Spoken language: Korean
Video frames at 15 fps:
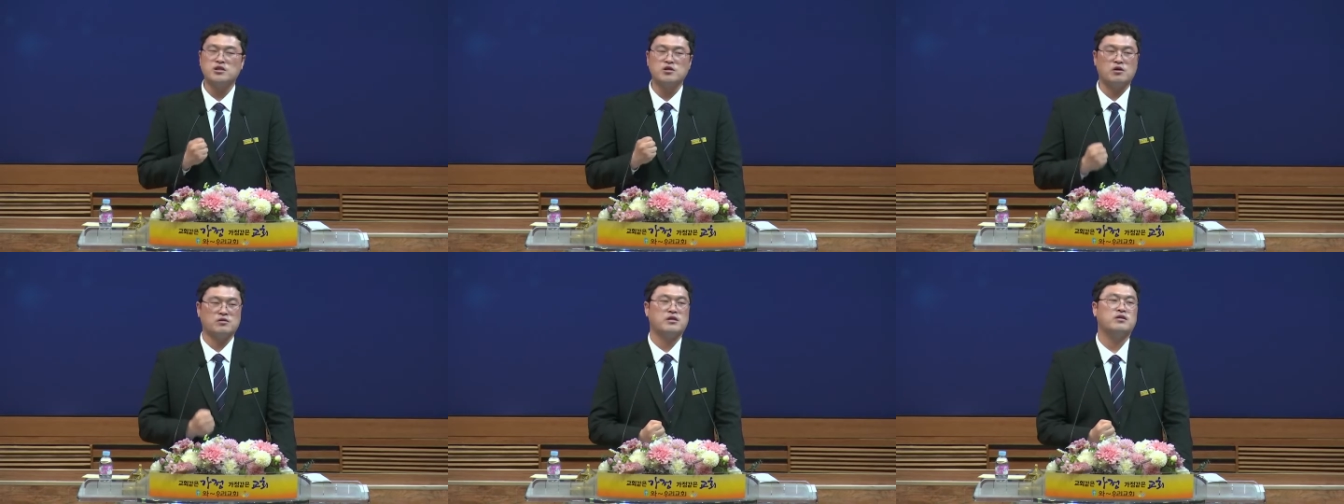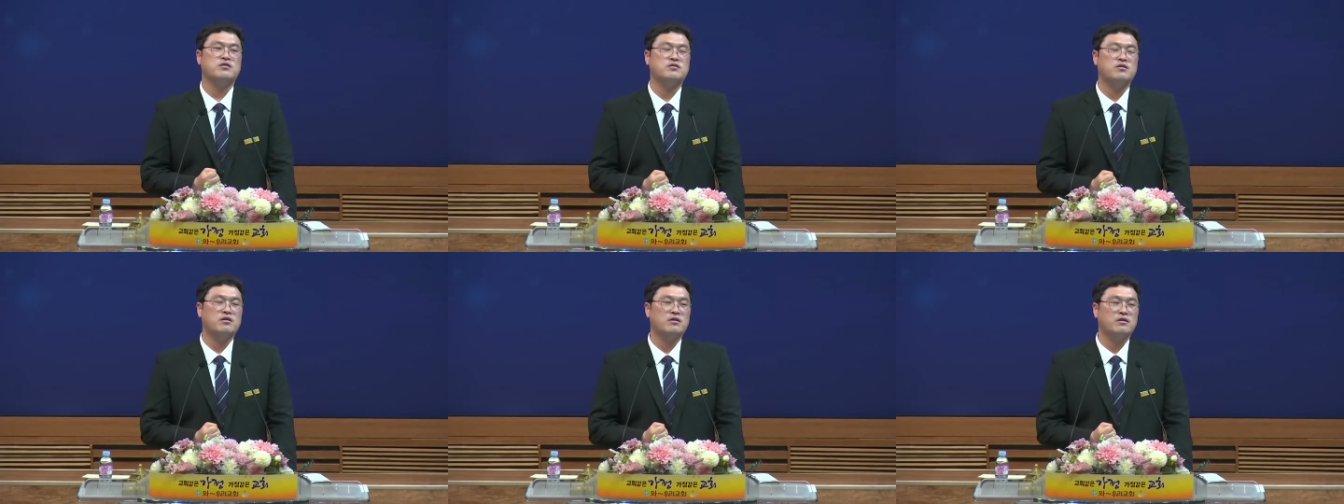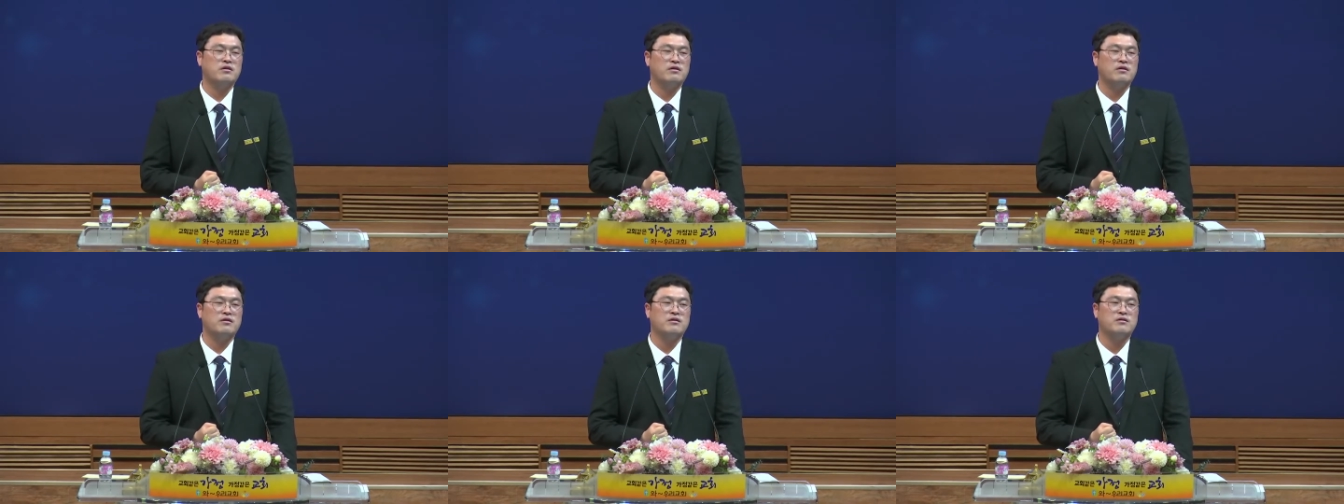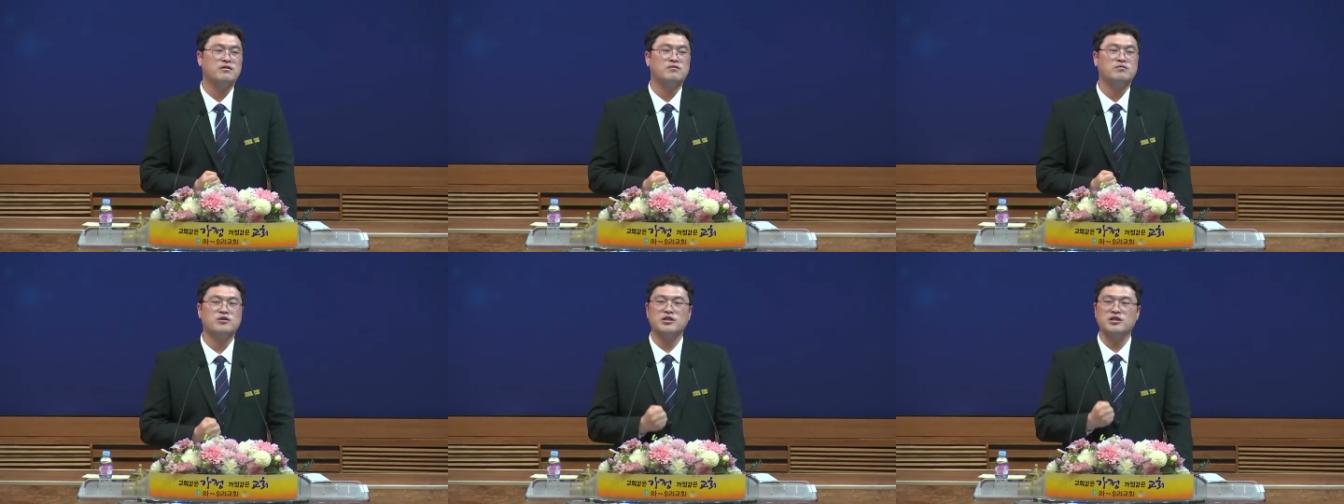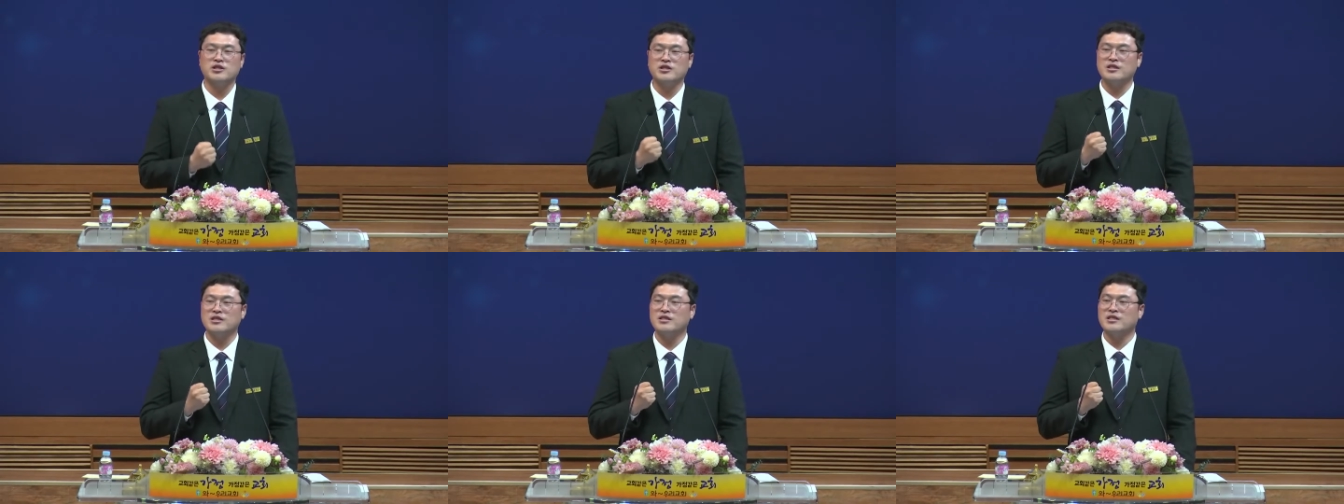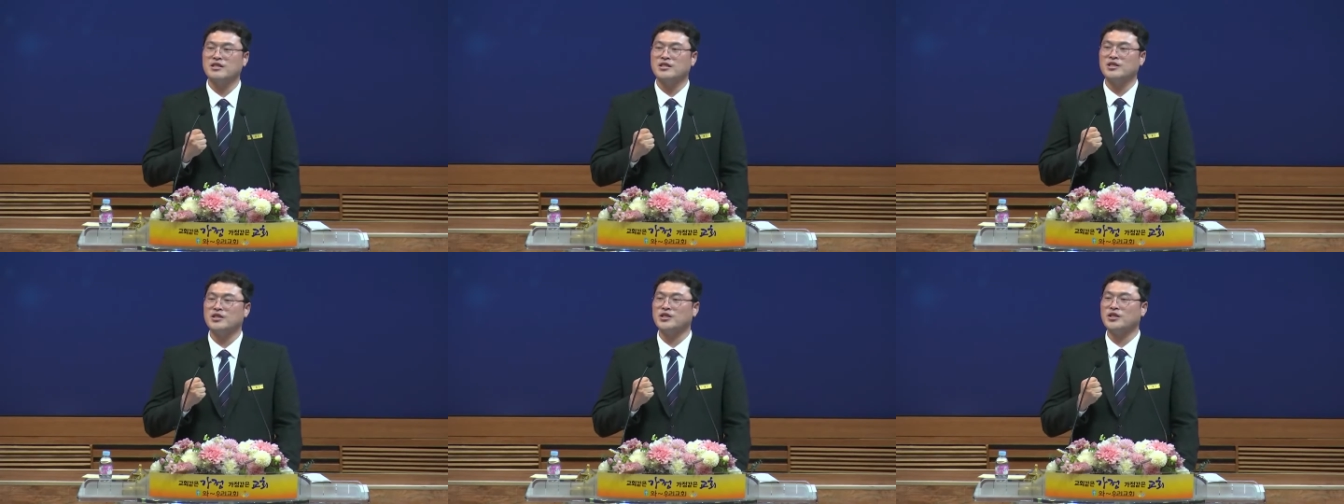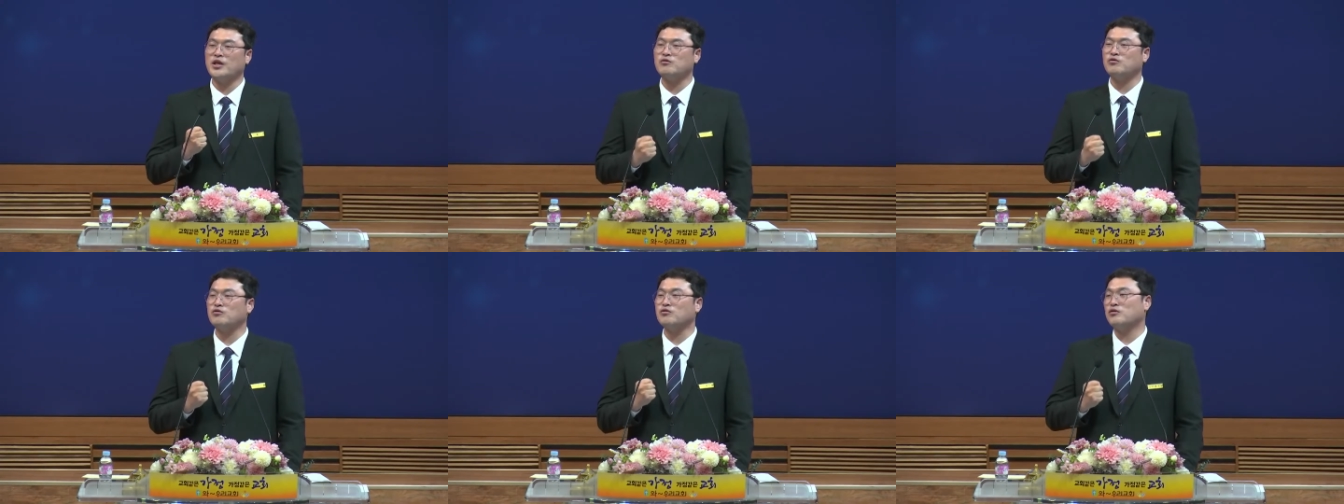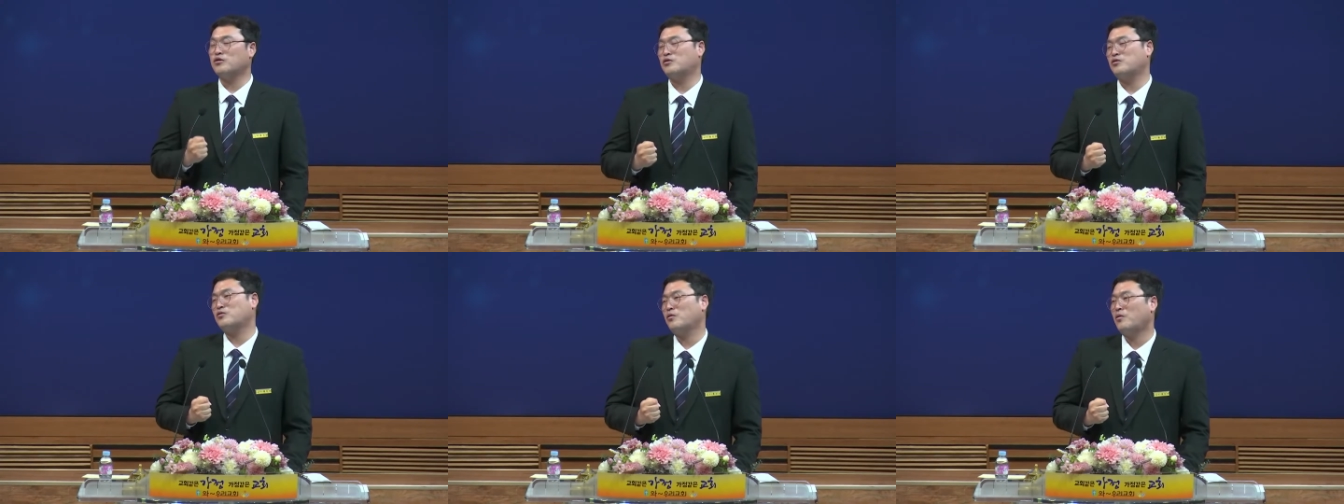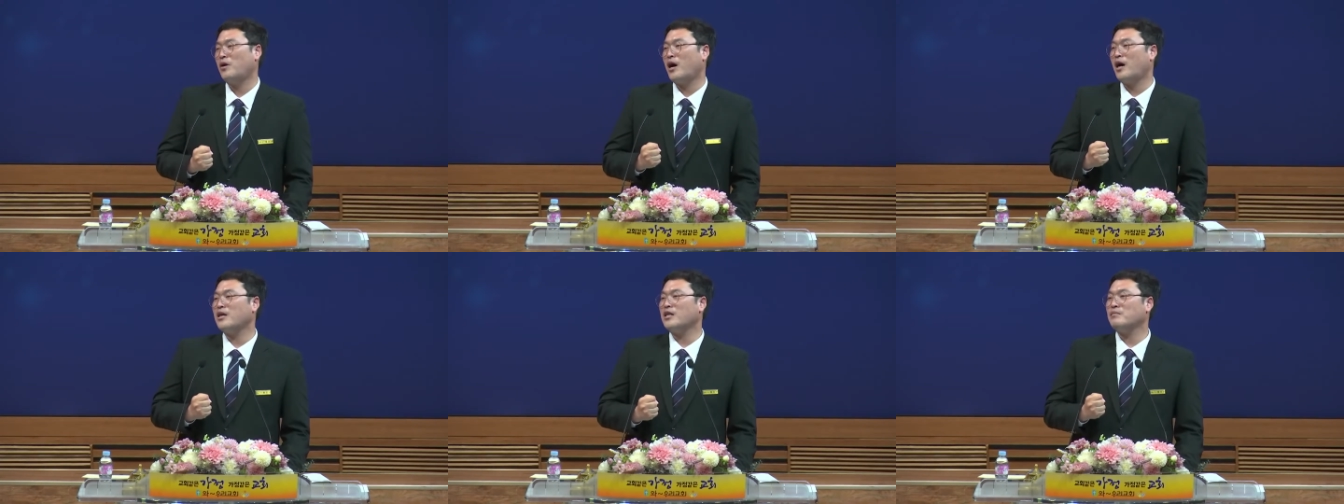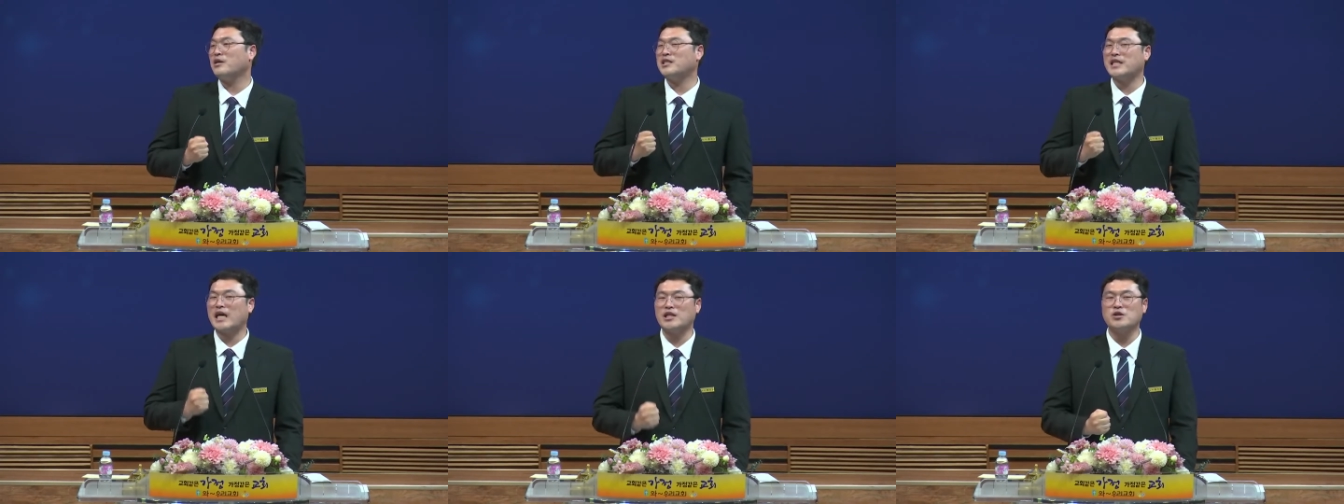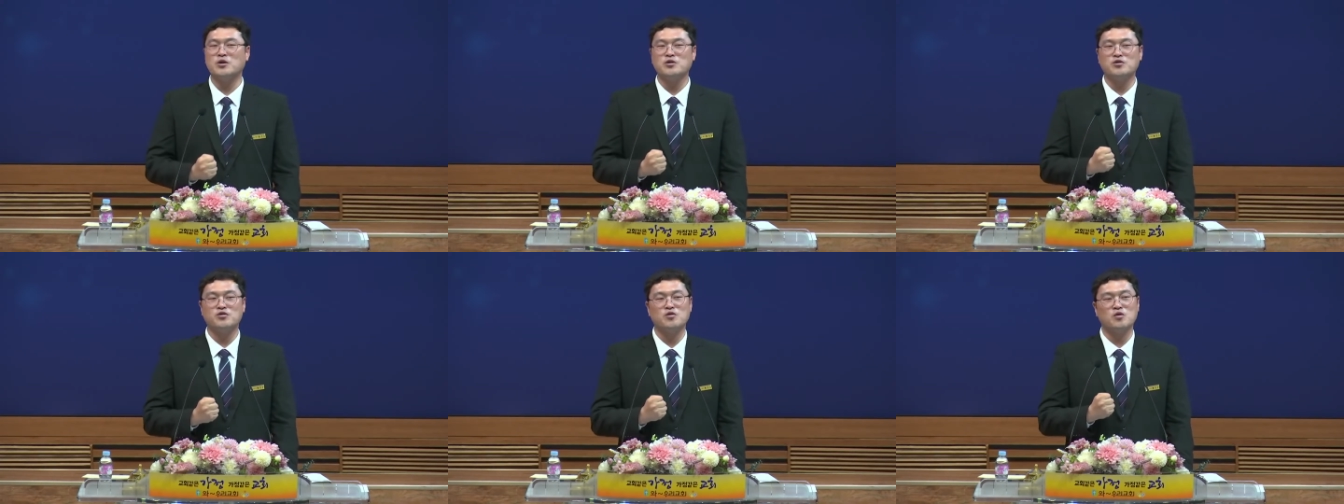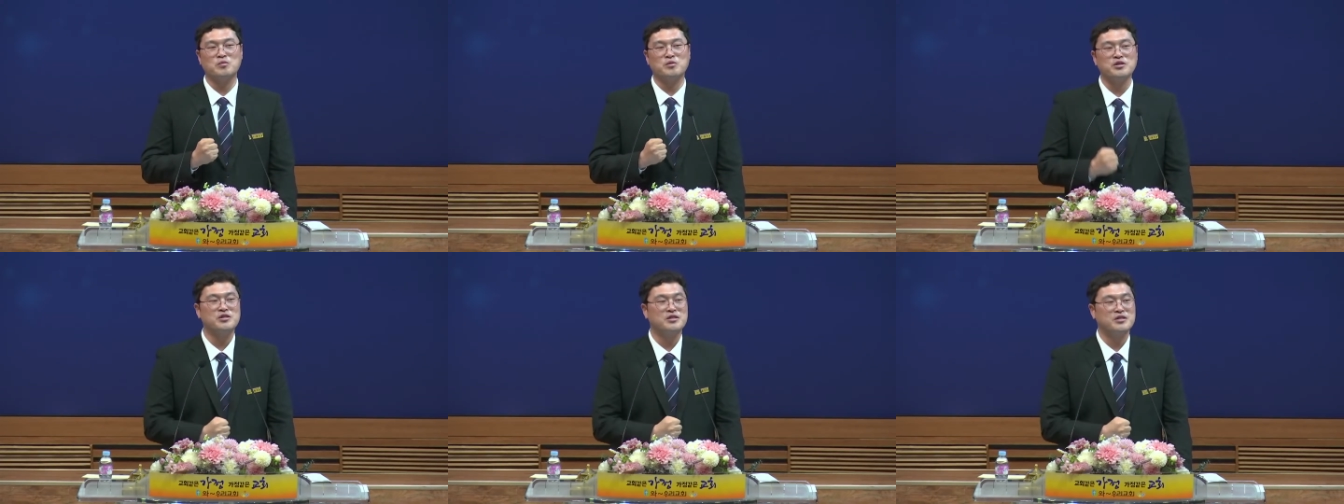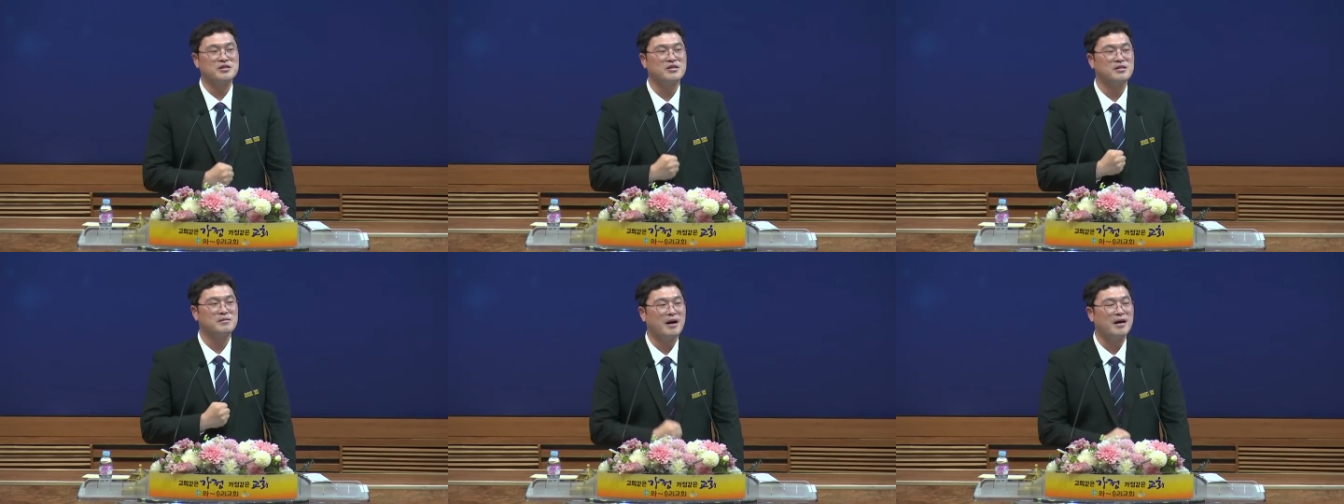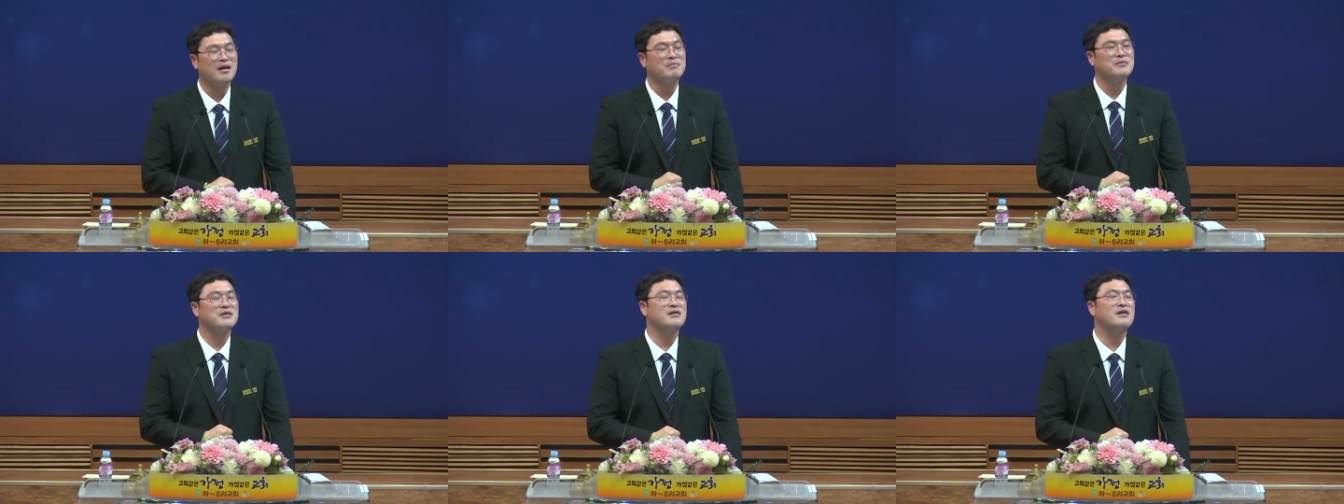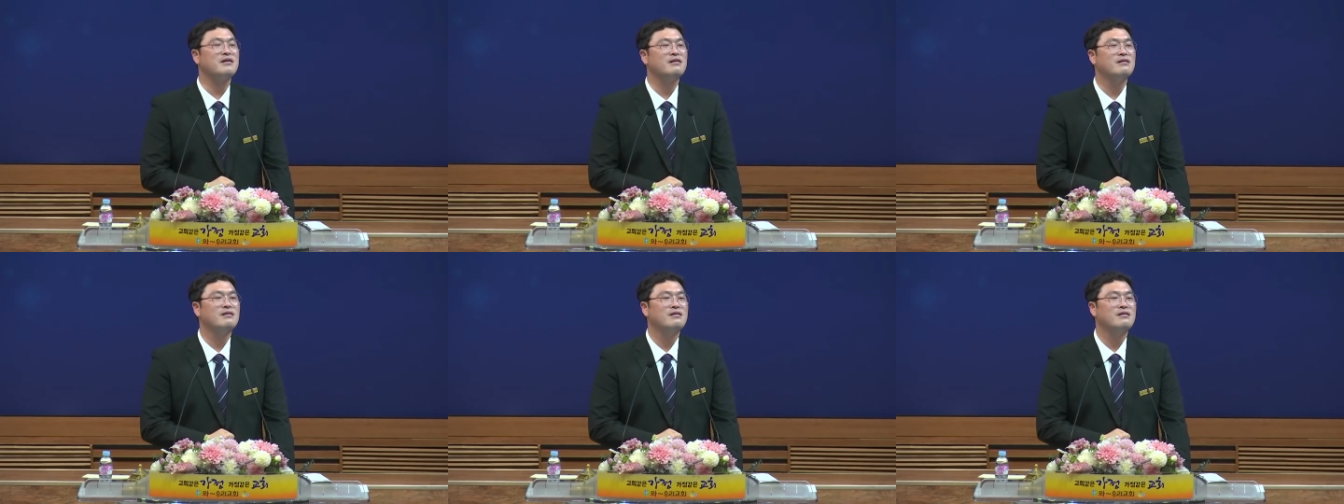정체성. 우리는 예수 그리스도 하나님의 자녀인 줄로 믿으시기를 바랍니다.